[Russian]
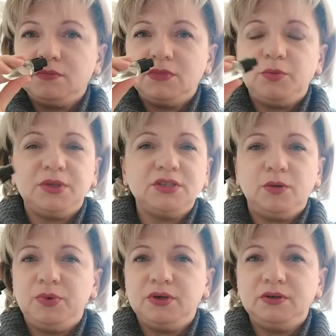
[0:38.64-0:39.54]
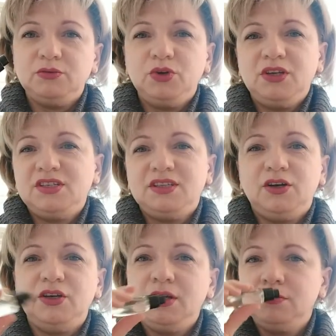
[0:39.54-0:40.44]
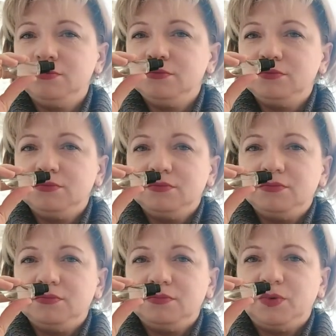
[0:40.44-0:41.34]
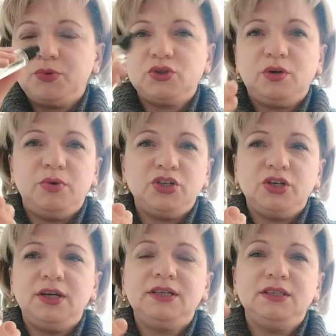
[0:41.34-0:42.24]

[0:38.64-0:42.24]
Ребят, запах, ну я не знаю, я ну, просто обожаю.